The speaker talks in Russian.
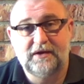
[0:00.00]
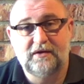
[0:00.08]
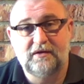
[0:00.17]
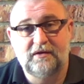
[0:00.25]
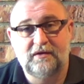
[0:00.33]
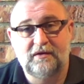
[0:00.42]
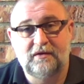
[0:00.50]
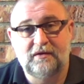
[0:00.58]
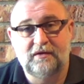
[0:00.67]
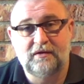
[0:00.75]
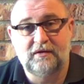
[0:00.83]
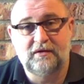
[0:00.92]

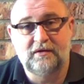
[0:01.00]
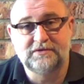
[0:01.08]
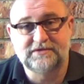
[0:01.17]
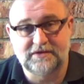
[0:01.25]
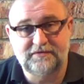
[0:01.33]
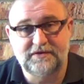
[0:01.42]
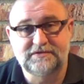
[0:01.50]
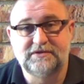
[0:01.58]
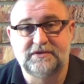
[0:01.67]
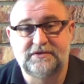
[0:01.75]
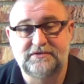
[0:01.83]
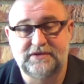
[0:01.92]
А,
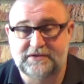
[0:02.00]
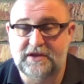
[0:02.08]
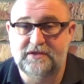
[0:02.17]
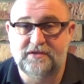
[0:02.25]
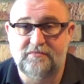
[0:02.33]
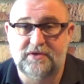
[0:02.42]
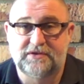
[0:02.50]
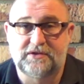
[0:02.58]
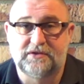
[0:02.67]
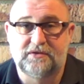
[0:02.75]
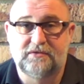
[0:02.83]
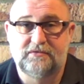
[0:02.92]
соответственно, за третье
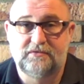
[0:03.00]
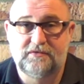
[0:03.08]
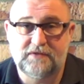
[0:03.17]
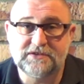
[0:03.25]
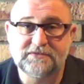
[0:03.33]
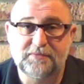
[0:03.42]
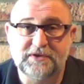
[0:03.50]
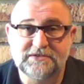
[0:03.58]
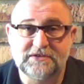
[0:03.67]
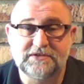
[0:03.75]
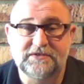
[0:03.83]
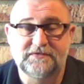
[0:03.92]
место
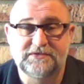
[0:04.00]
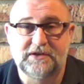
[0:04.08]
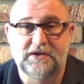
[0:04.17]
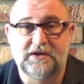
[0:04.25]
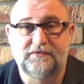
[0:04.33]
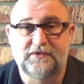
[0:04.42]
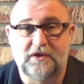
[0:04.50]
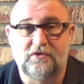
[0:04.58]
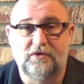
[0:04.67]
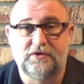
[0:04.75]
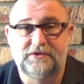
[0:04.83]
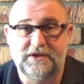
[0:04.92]
20% за
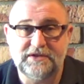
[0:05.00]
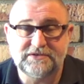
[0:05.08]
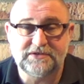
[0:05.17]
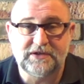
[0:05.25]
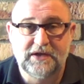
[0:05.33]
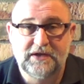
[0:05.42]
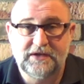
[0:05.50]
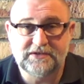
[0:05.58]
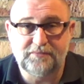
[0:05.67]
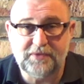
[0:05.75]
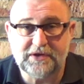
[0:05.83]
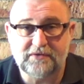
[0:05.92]
второе 30% и
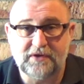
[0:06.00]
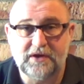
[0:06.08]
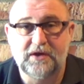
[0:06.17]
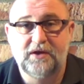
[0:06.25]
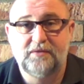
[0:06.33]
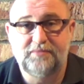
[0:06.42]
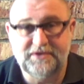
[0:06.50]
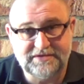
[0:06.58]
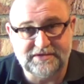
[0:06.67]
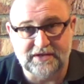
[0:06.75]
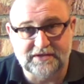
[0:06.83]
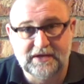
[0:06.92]
за первое
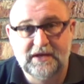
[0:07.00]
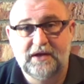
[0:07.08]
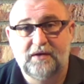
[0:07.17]
50%.